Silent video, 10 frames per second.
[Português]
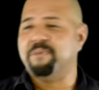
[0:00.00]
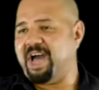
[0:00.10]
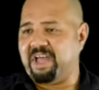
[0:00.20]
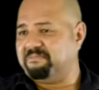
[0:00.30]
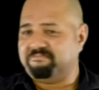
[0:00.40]

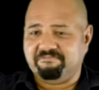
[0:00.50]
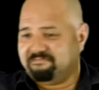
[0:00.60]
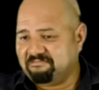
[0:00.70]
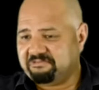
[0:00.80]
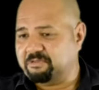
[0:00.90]
uma,
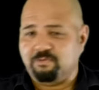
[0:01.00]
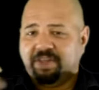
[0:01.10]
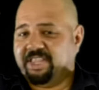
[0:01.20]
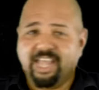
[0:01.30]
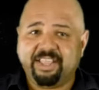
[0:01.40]
um
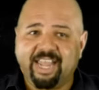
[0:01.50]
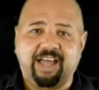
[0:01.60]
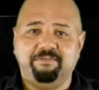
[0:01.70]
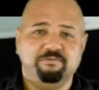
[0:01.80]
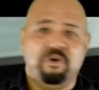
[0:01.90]
acidente
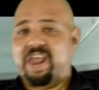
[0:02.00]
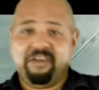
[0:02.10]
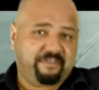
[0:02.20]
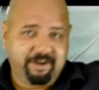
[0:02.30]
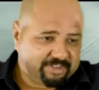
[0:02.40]
lá,
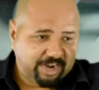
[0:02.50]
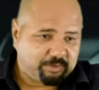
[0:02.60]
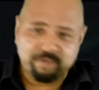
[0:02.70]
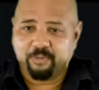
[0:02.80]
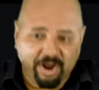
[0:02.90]
whatever,
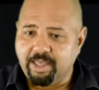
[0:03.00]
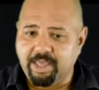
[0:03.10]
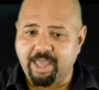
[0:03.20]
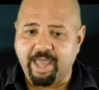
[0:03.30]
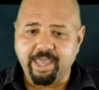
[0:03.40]
certo? Não importa.
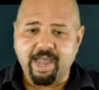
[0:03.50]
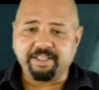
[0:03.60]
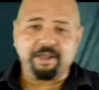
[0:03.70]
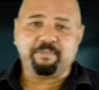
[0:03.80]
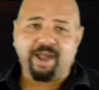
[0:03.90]
E aí a
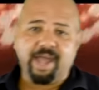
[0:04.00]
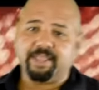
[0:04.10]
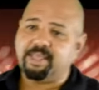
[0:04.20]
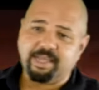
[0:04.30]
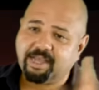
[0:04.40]

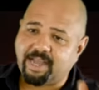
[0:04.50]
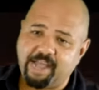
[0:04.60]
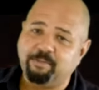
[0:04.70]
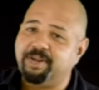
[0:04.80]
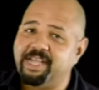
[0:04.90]
Enterprise
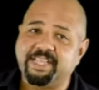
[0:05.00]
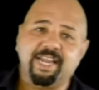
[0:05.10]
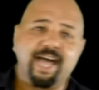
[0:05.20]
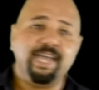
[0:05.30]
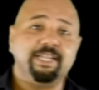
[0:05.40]
cai num planeta
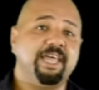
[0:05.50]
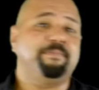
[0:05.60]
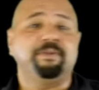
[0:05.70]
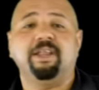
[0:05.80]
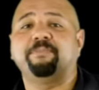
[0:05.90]
lá, e antes da
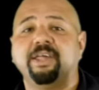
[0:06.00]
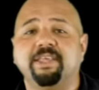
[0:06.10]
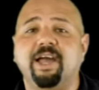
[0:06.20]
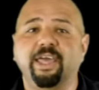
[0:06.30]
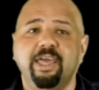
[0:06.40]

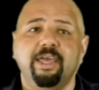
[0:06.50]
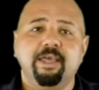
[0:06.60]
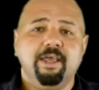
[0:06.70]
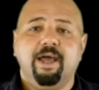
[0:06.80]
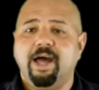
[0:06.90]
Enterprise cair,
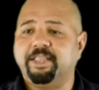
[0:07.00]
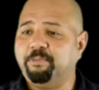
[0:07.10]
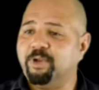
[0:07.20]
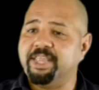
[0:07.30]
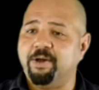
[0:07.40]
a
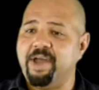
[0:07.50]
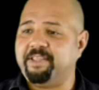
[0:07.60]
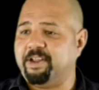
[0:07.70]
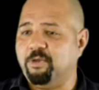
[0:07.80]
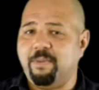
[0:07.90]
tripulação
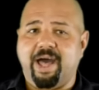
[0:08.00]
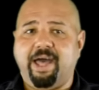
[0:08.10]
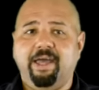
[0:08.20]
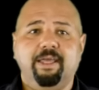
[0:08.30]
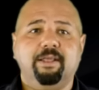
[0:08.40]
entra
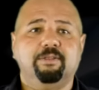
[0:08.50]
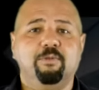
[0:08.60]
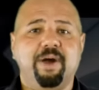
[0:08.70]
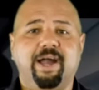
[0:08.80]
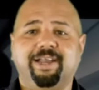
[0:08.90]
numa
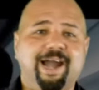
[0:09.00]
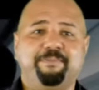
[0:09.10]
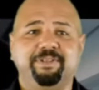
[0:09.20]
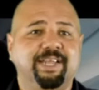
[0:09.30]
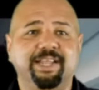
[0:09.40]
numa
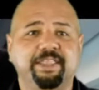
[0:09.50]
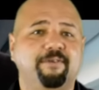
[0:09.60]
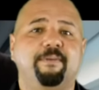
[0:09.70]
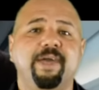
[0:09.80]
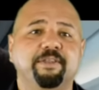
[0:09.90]
cápsula de
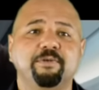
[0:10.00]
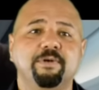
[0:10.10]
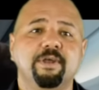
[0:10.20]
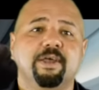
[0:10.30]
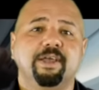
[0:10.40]
salvamento,
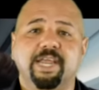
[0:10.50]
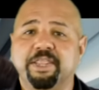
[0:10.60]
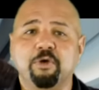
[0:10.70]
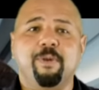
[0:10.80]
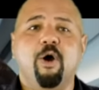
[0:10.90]
e eles
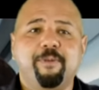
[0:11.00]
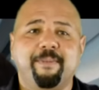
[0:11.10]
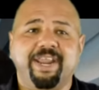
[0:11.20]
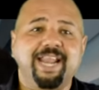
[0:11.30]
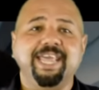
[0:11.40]
estão com uma roupa
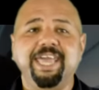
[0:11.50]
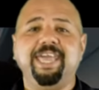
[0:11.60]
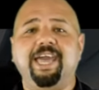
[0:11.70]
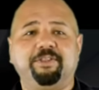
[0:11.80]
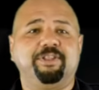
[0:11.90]

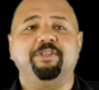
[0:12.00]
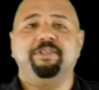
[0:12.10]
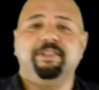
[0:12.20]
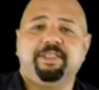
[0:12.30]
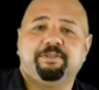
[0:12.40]
amarelinha,
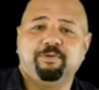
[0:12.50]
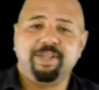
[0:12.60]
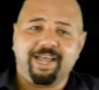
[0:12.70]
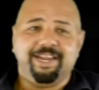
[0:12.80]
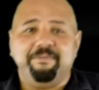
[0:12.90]
toda,
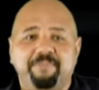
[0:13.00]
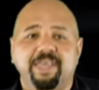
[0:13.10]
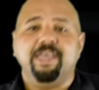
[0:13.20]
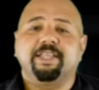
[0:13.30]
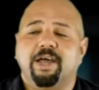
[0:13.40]
toda
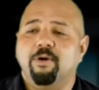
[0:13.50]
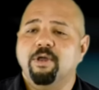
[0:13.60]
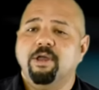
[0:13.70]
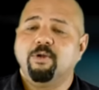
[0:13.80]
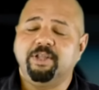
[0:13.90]
limpinha tal.
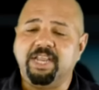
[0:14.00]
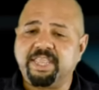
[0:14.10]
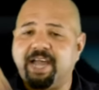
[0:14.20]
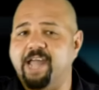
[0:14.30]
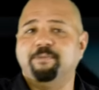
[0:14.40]
Quando eles
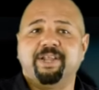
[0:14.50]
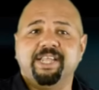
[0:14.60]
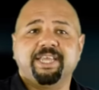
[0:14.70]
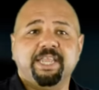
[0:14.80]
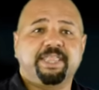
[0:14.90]
caem no
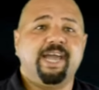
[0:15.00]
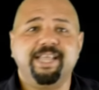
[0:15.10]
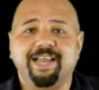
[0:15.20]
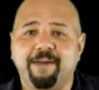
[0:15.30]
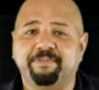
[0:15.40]
planeta, que eles saem
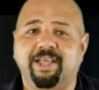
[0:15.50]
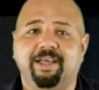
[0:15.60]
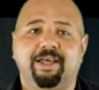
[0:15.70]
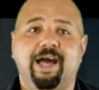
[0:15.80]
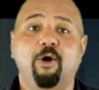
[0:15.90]
da
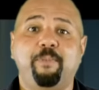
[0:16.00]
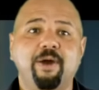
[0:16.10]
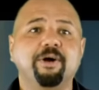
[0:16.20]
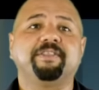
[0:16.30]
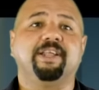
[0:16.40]
cápsula, a roupa é
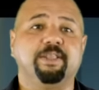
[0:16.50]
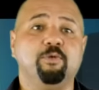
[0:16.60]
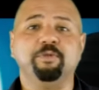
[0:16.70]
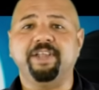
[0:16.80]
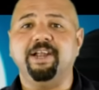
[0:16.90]
outra, estão
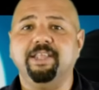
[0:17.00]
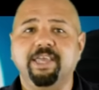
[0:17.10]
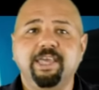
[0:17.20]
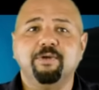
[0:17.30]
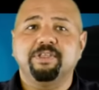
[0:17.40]
com
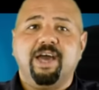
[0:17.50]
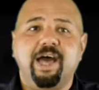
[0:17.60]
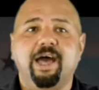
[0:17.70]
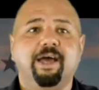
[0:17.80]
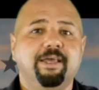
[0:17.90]
terninho
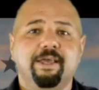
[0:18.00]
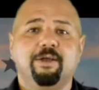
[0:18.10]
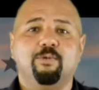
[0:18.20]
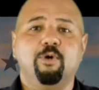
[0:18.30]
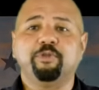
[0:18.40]
já,
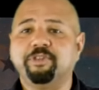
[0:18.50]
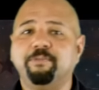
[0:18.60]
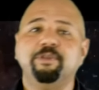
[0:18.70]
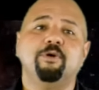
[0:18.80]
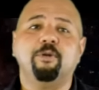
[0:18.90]
com outro
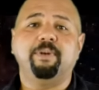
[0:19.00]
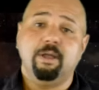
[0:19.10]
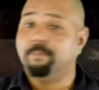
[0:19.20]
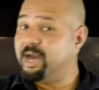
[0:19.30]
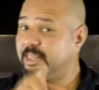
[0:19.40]
tipo de roupa,
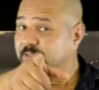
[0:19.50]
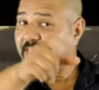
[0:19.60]
mas não